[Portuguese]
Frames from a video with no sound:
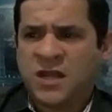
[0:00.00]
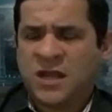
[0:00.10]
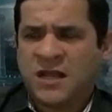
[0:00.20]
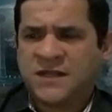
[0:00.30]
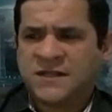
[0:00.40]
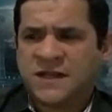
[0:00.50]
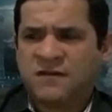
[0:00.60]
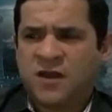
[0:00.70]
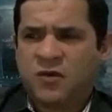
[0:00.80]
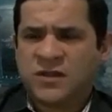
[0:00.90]
ele
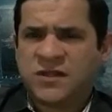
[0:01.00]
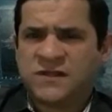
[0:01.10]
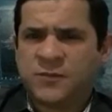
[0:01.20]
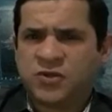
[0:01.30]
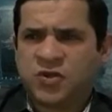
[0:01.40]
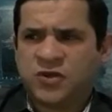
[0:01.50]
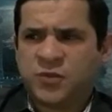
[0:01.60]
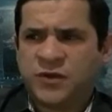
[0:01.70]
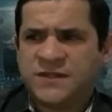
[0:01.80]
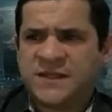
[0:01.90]
escreveu em dezembro de
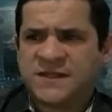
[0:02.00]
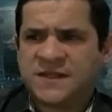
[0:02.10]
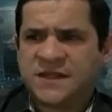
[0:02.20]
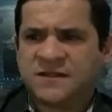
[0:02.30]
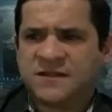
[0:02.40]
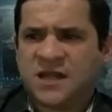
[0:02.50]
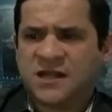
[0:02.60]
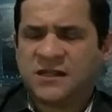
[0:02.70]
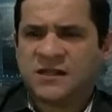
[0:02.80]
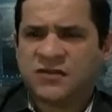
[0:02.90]
2016,
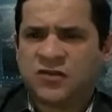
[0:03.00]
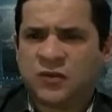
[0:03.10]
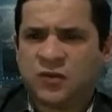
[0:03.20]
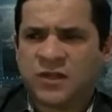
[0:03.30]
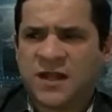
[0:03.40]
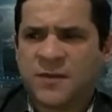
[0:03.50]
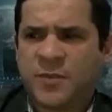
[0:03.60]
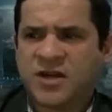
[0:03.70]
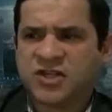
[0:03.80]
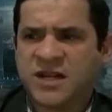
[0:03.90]
tá? E isso está na
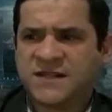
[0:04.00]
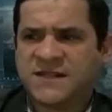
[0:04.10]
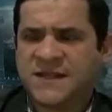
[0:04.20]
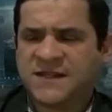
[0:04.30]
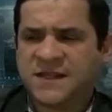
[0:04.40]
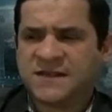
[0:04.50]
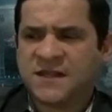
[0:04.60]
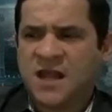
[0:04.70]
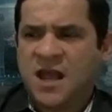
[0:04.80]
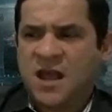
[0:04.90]
página
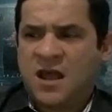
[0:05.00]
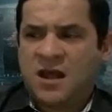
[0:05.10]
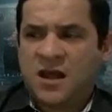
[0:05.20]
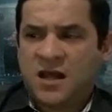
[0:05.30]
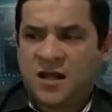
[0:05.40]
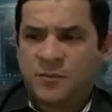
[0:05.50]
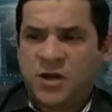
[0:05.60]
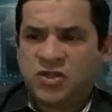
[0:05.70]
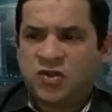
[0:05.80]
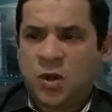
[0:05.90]
16. A
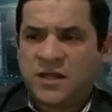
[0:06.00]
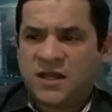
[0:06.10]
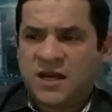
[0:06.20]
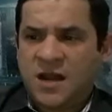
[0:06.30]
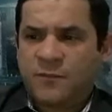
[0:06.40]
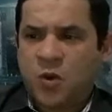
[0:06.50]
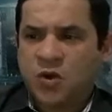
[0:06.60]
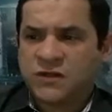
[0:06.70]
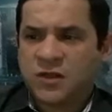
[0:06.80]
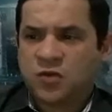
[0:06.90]
idolatria
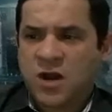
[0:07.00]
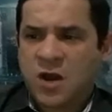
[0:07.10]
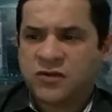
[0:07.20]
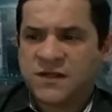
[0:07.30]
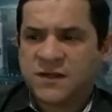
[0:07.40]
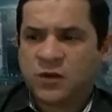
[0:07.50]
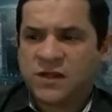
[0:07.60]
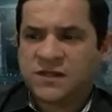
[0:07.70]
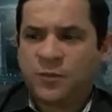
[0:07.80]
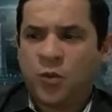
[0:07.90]
aposta no caos da
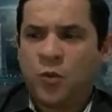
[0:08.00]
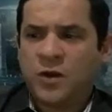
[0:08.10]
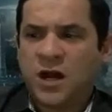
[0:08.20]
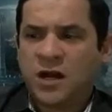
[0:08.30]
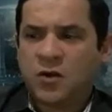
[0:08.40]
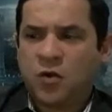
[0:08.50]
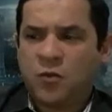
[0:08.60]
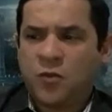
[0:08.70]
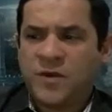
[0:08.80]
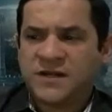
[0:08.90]
segurança pública
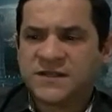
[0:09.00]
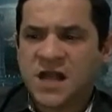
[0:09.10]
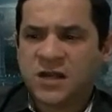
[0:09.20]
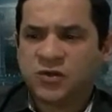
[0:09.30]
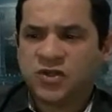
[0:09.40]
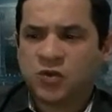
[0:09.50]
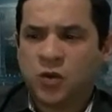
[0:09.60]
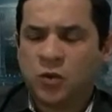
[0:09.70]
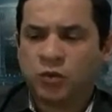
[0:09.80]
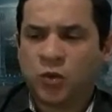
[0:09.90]
como berçário de
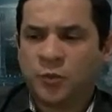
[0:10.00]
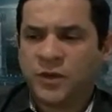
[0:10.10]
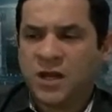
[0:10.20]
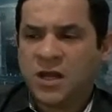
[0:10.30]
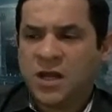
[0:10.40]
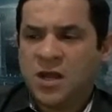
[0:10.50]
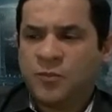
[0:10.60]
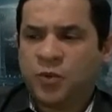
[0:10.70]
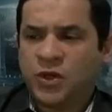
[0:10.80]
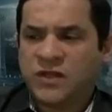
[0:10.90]
sua utopia.
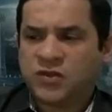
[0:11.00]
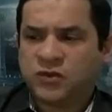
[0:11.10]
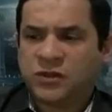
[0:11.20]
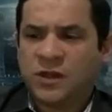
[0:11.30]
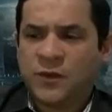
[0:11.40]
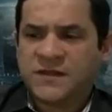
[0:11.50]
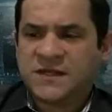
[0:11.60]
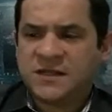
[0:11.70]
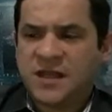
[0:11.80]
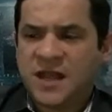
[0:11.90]
Por isso, não
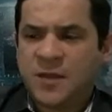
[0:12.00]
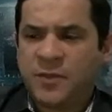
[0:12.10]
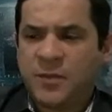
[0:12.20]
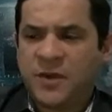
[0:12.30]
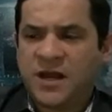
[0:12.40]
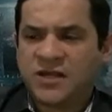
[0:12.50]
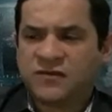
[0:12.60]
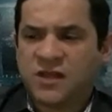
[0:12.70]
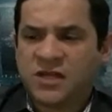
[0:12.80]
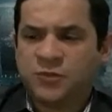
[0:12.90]
hesitem em reprimir a
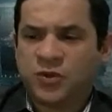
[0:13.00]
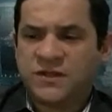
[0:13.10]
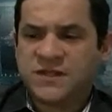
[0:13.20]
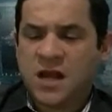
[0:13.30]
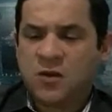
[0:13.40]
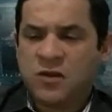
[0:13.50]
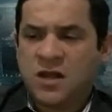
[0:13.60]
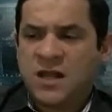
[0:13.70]
atividade policial,